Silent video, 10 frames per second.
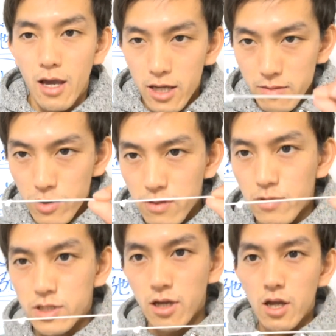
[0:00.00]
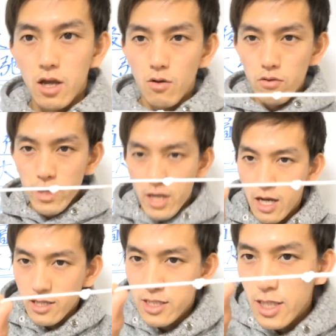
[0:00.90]
はい結びましたこんな
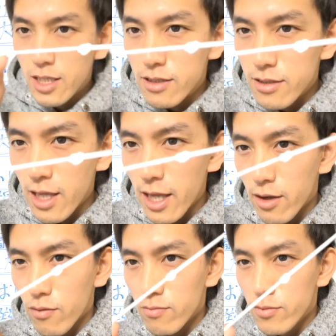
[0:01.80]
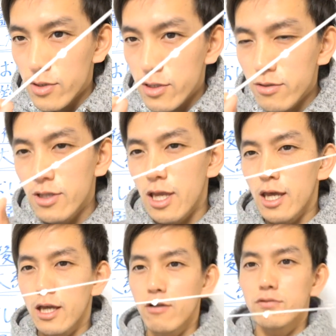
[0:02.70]
感じでですねこう結んで
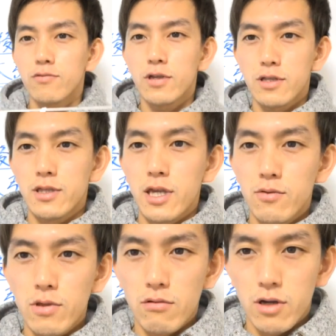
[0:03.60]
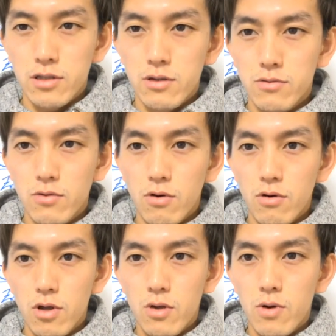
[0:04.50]
あげるとですねどうなるかっていう
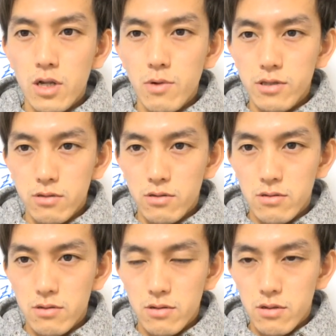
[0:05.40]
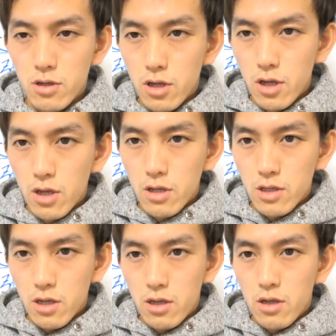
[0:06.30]
と分かります
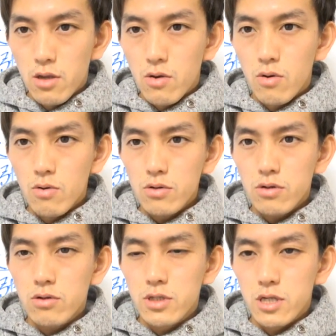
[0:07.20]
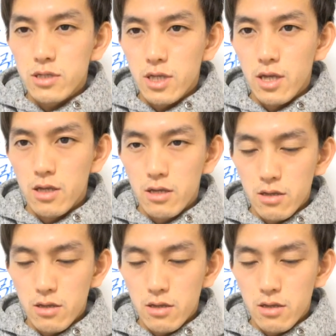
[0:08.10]
ねこういうふうにですね